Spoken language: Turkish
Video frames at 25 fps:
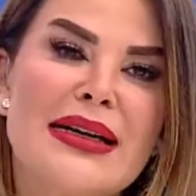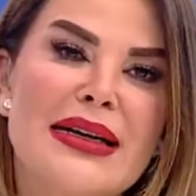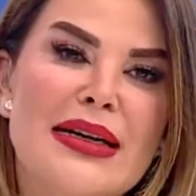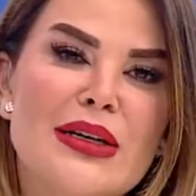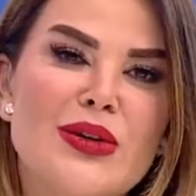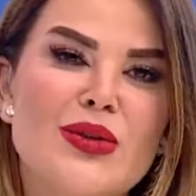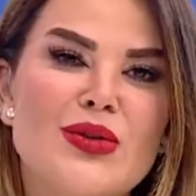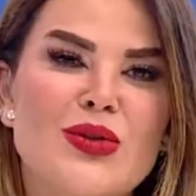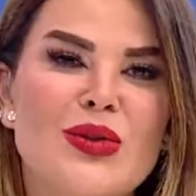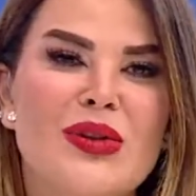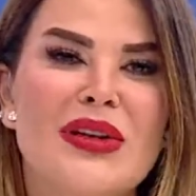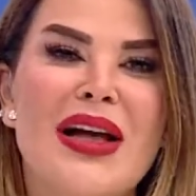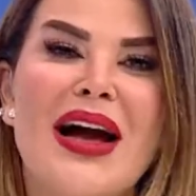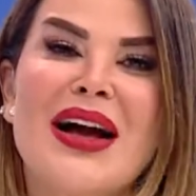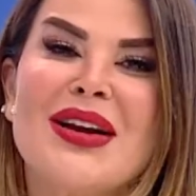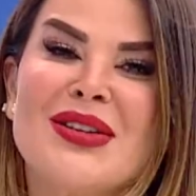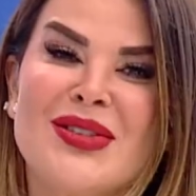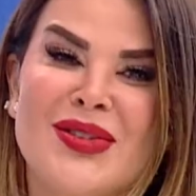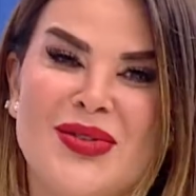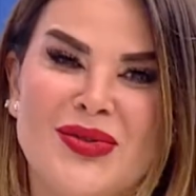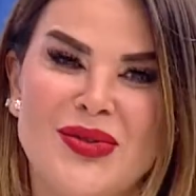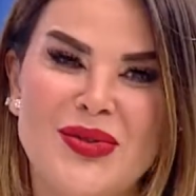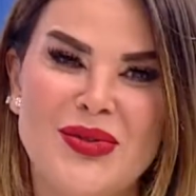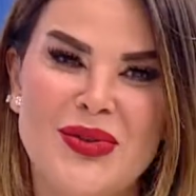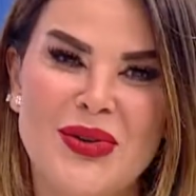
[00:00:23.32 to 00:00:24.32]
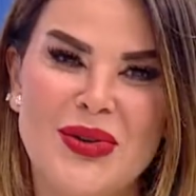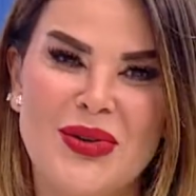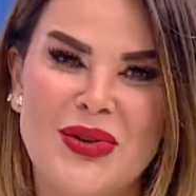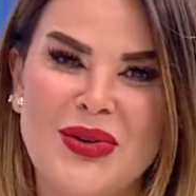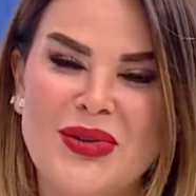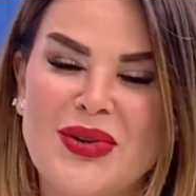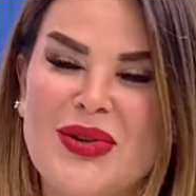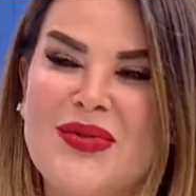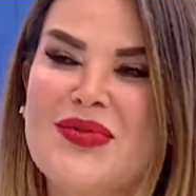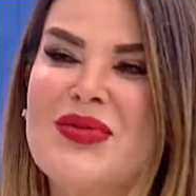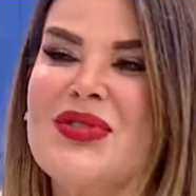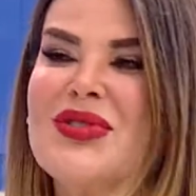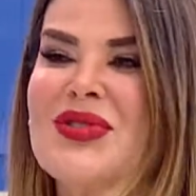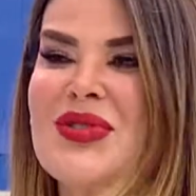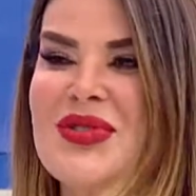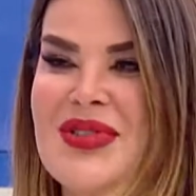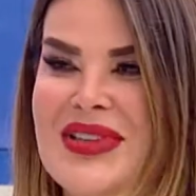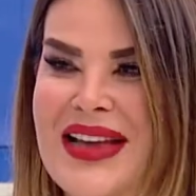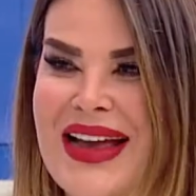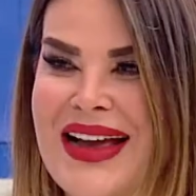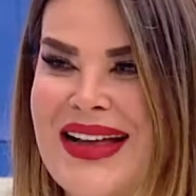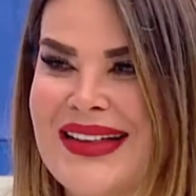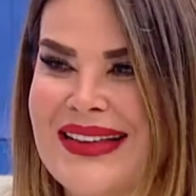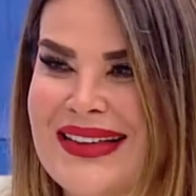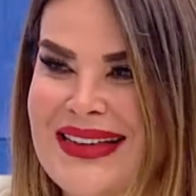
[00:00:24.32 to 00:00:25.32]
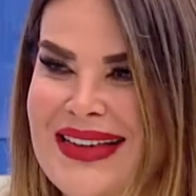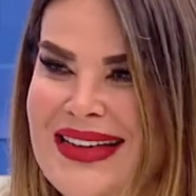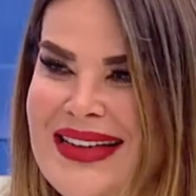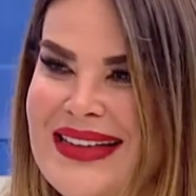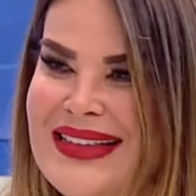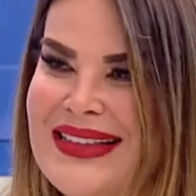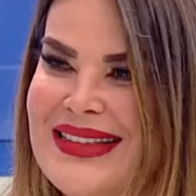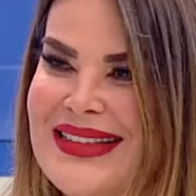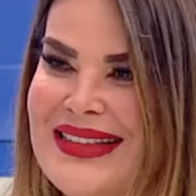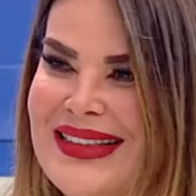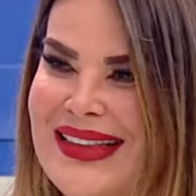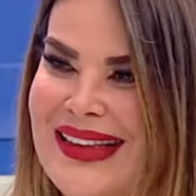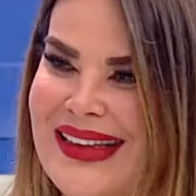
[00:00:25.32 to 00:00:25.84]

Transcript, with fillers: Karakuzular stüdyo konuğumuz. Hoş geldiniz.